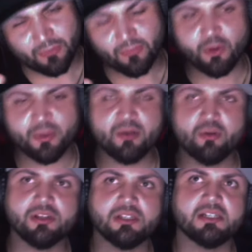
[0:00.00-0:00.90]
fue lo
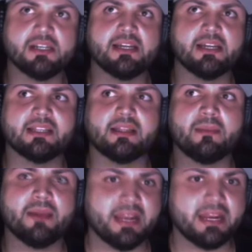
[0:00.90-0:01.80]
mejor. Eh, tal
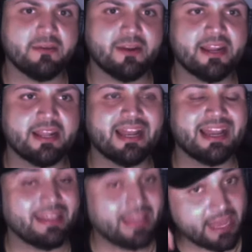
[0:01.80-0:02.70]
vez el nivel, la
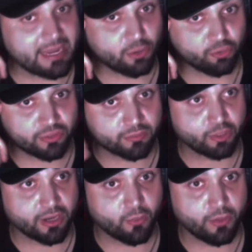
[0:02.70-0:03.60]
idea, el concepto
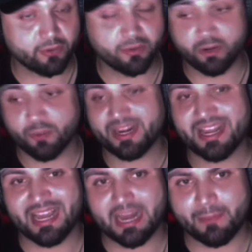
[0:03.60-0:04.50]
era bueno, el
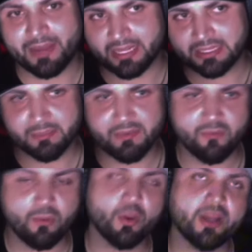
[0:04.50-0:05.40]
homenaje a la parca también
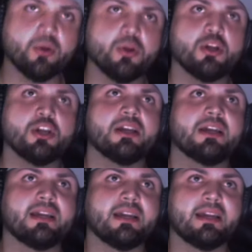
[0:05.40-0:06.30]
fue bueno.
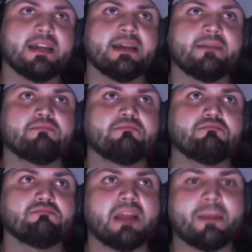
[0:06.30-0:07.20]
Eh,
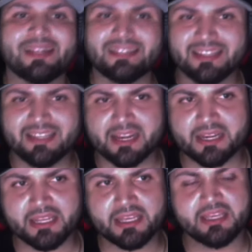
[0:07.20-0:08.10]
la parte de
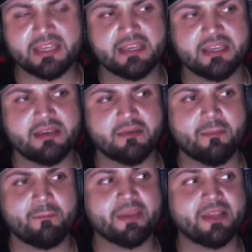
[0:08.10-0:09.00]
Ricky y
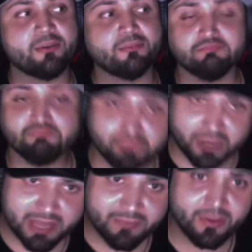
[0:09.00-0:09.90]
Vampiro
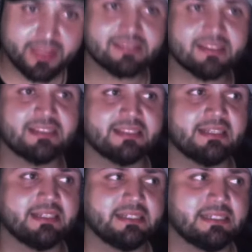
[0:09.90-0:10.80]
pues, fue
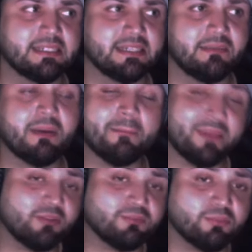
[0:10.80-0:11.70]
decente. El
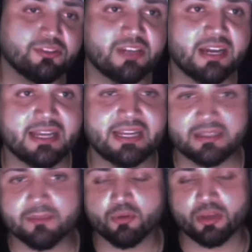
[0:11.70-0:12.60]
Vampiro pues ya era
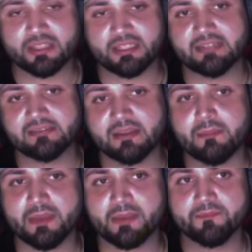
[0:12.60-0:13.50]
tiempo de retirarse
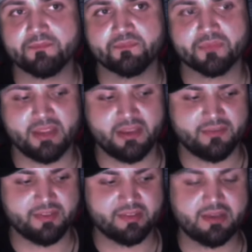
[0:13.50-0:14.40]
también. Eh,
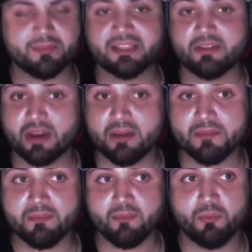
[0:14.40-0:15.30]
físicamente no era el
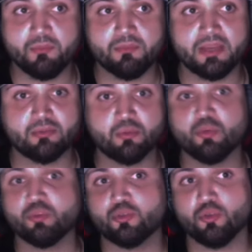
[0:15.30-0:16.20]
mismo, eh,
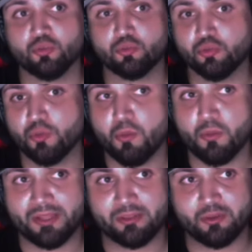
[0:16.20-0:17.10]
tuvo todos los
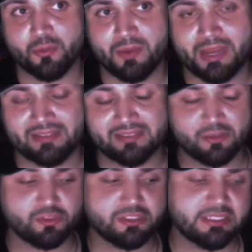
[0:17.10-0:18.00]
momentos para hacer
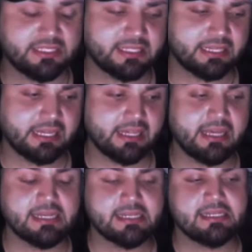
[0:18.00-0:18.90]
cositas
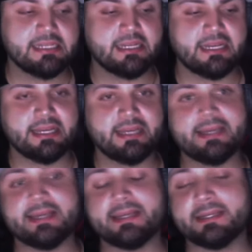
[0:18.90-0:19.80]
destacadas,
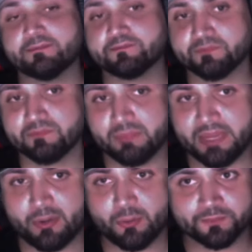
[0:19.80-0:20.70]
eh,
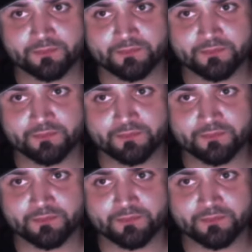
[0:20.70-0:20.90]
pero